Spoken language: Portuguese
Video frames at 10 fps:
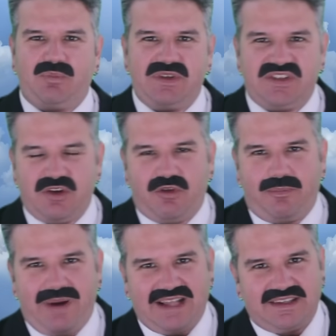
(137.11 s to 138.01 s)

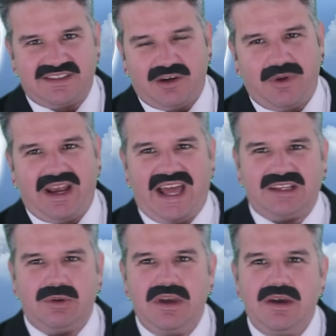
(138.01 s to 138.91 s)
psicopata,
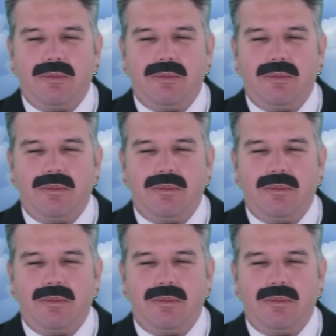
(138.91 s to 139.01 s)
sequelado,